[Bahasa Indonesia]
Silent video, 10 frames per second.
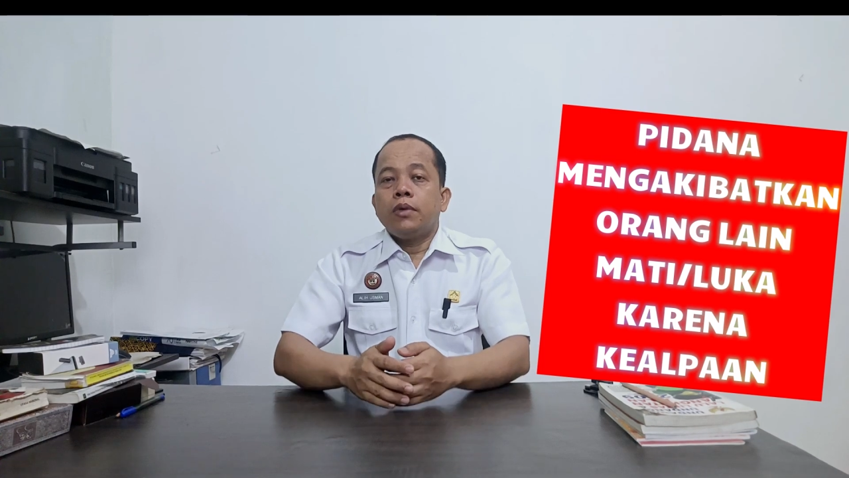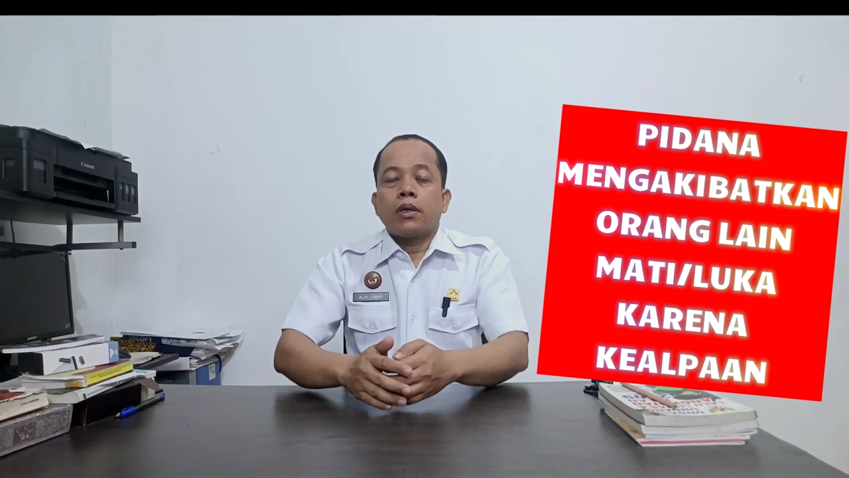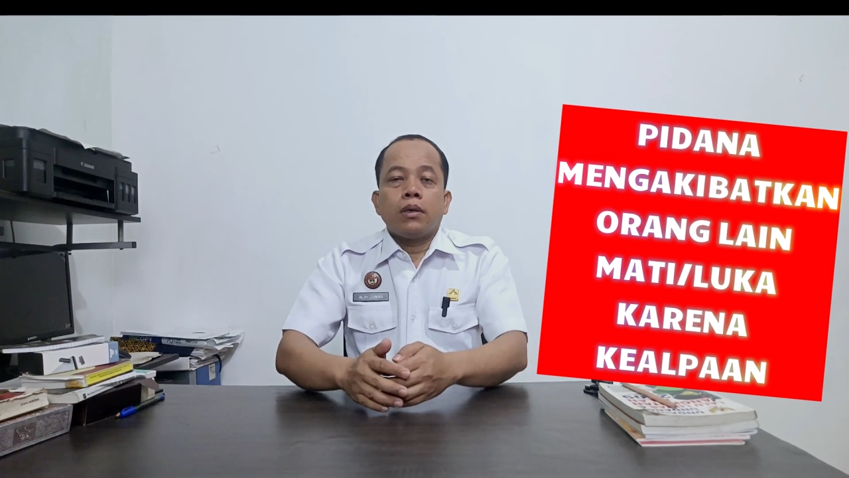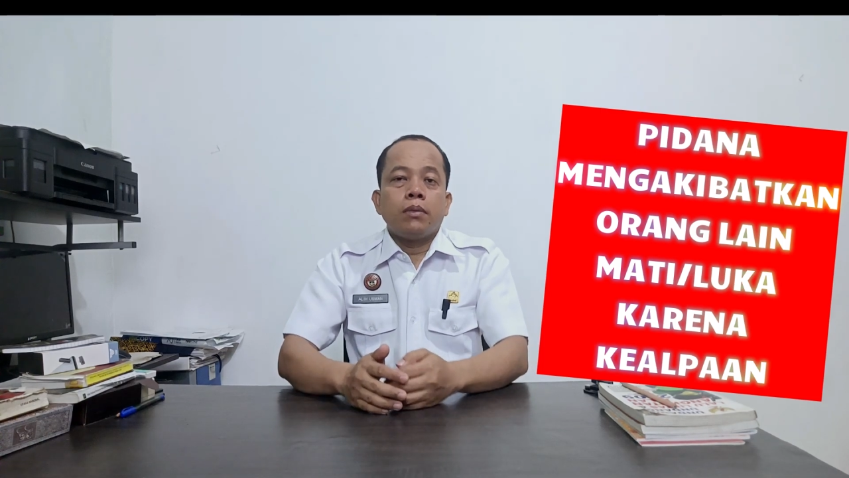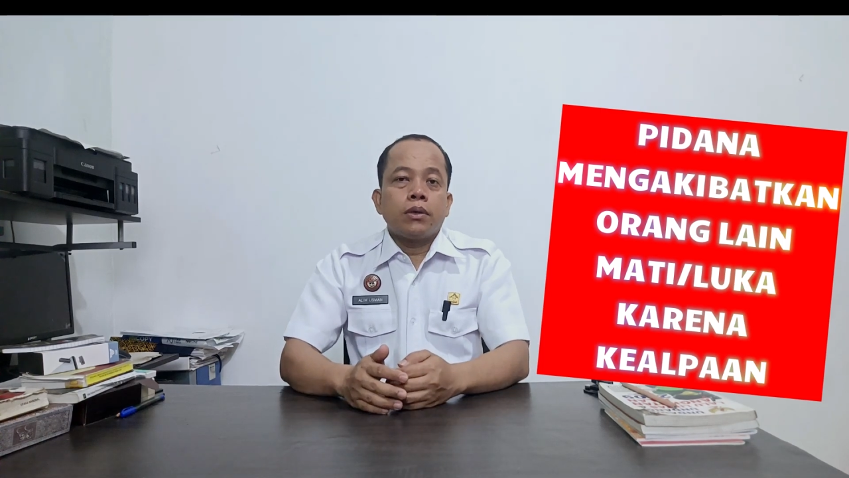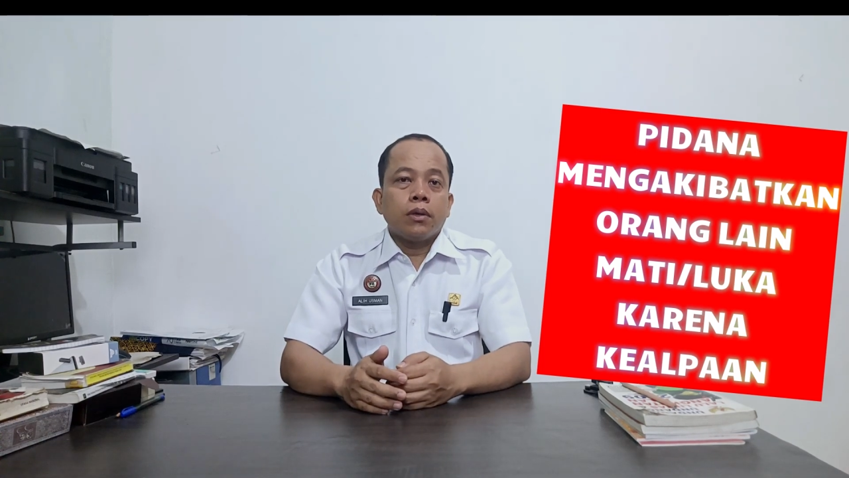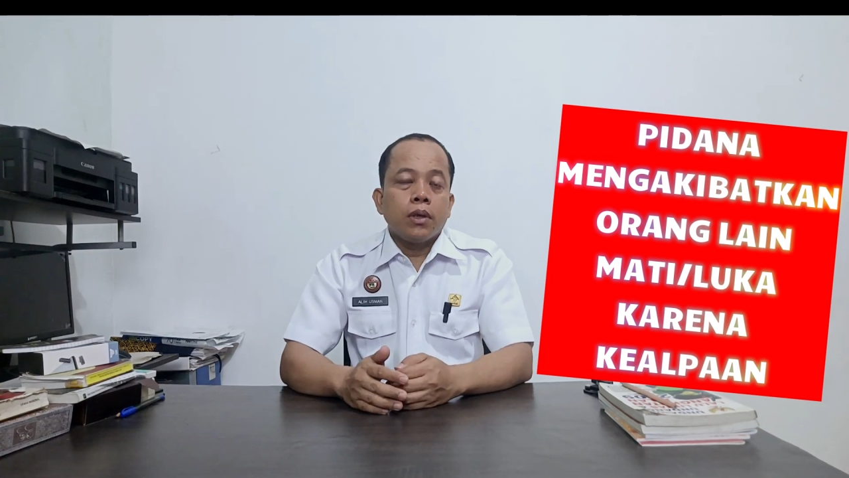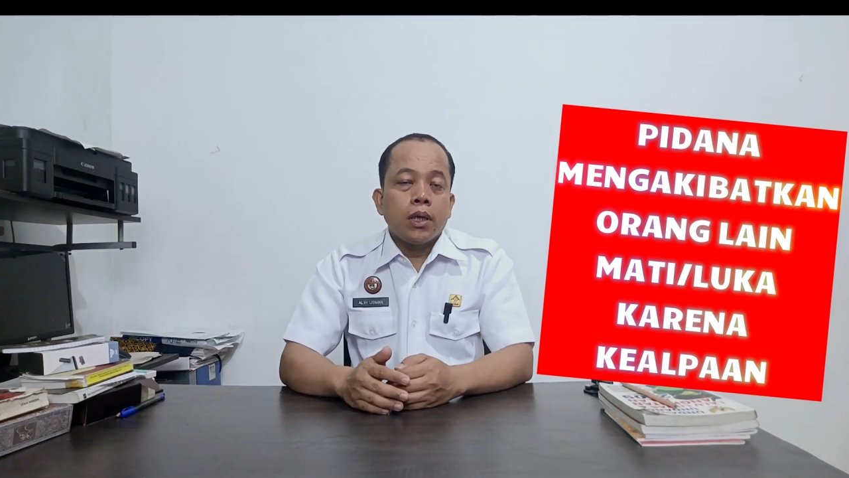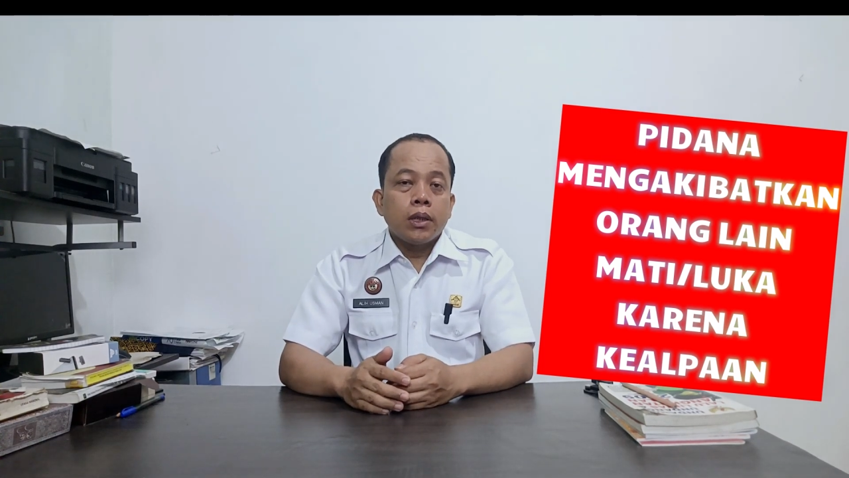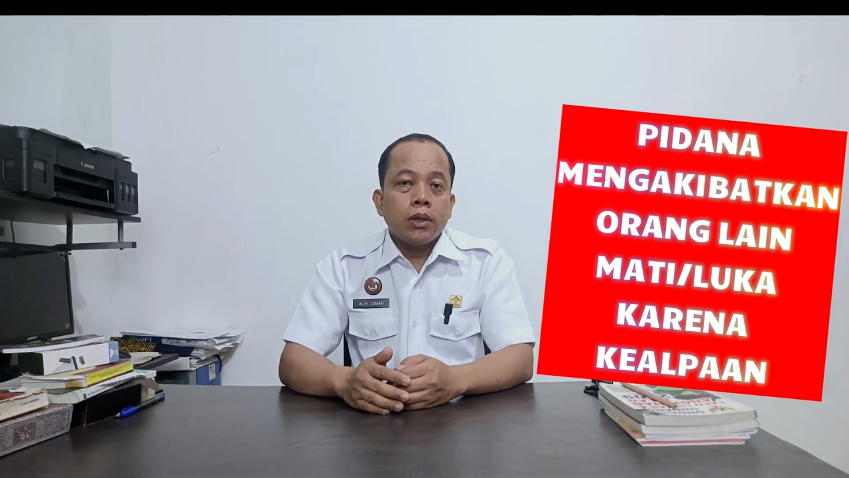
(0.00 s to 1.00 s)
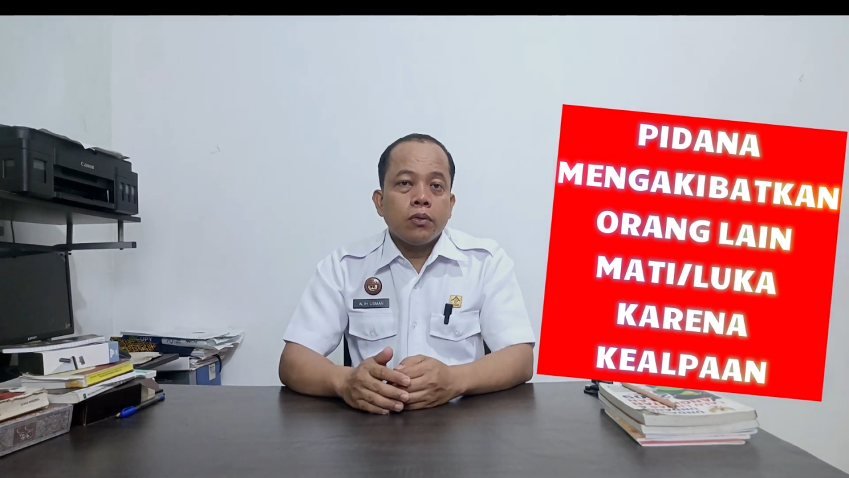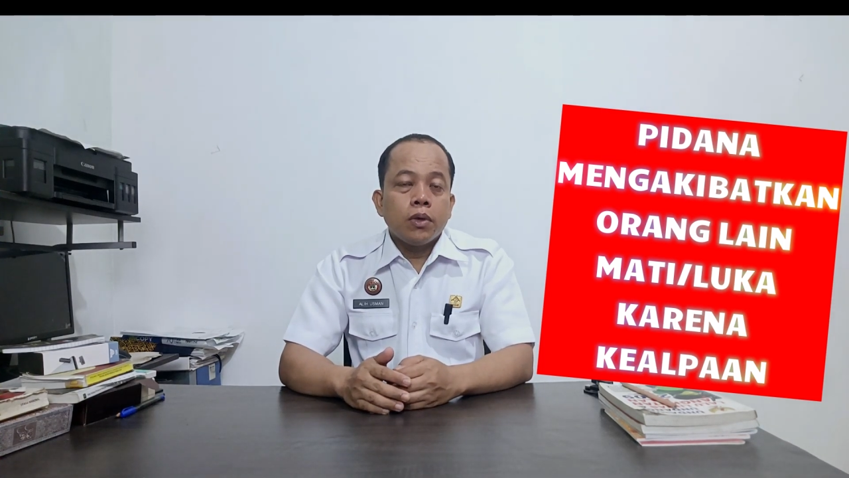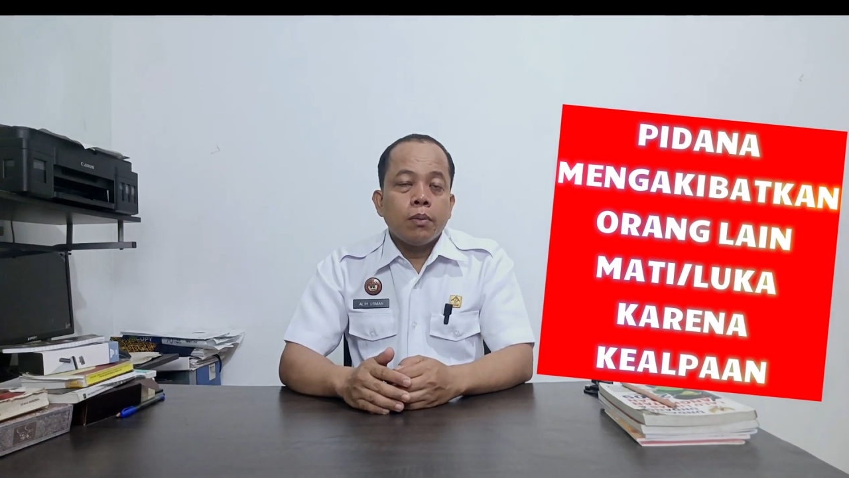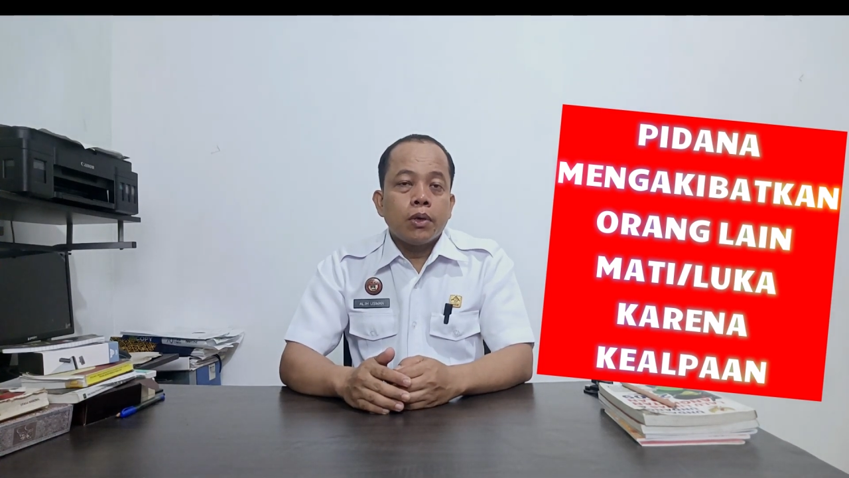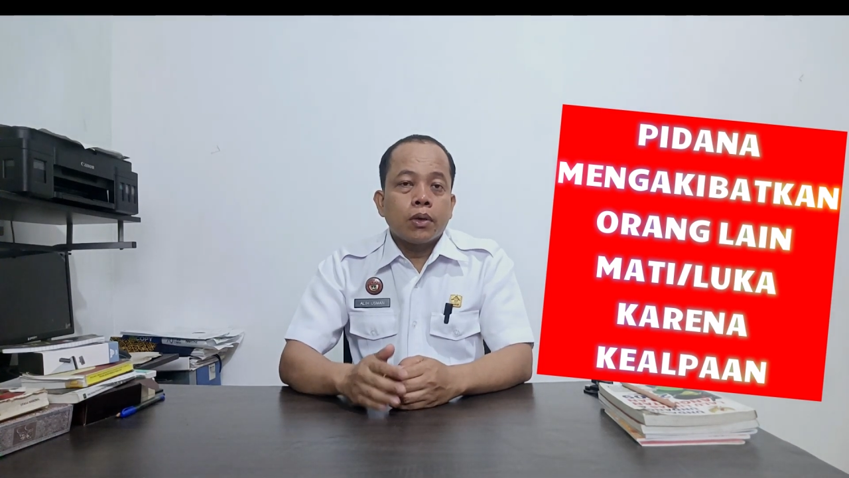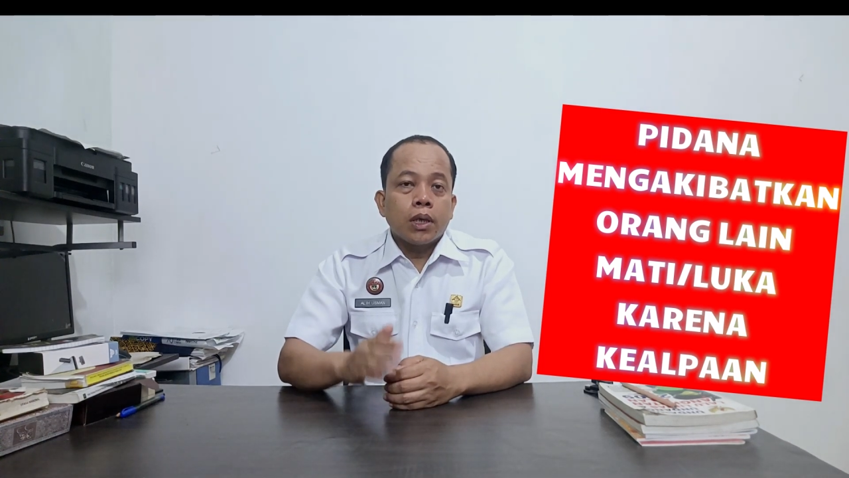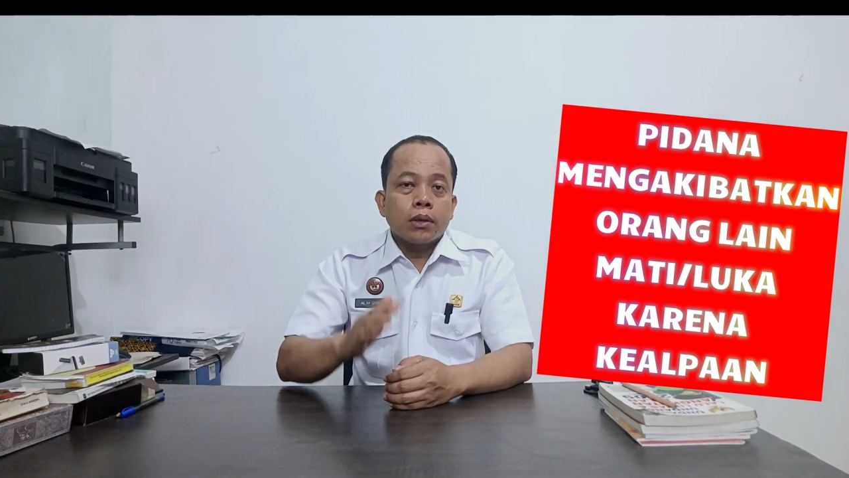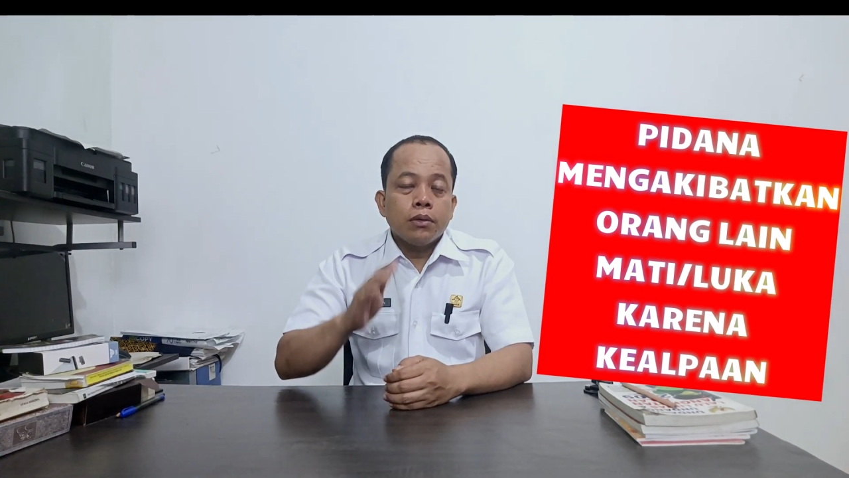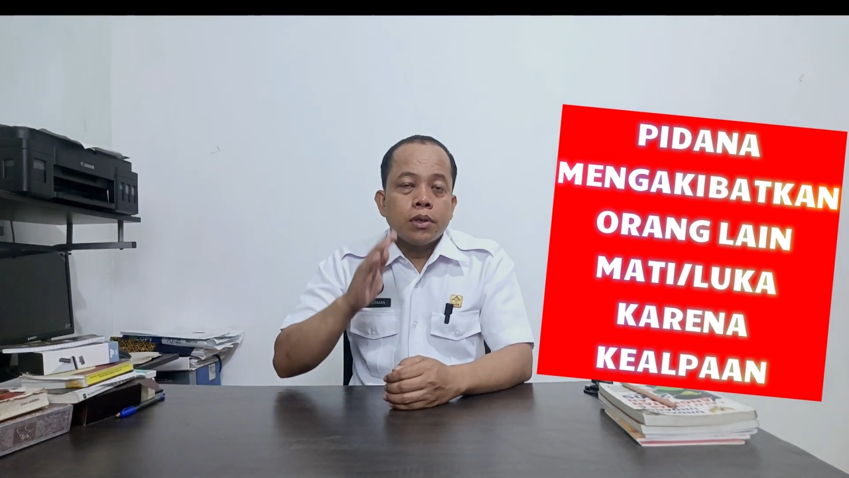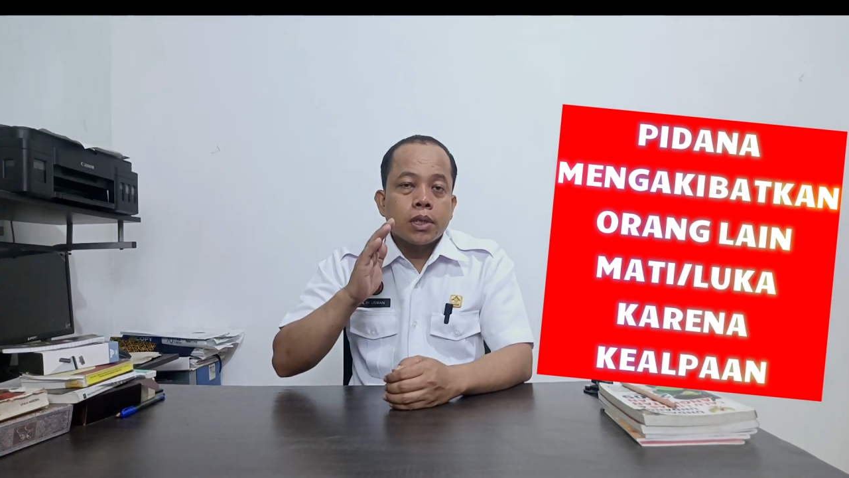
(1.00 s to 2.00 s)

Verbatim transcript: warahmatullahi wabarakatuh.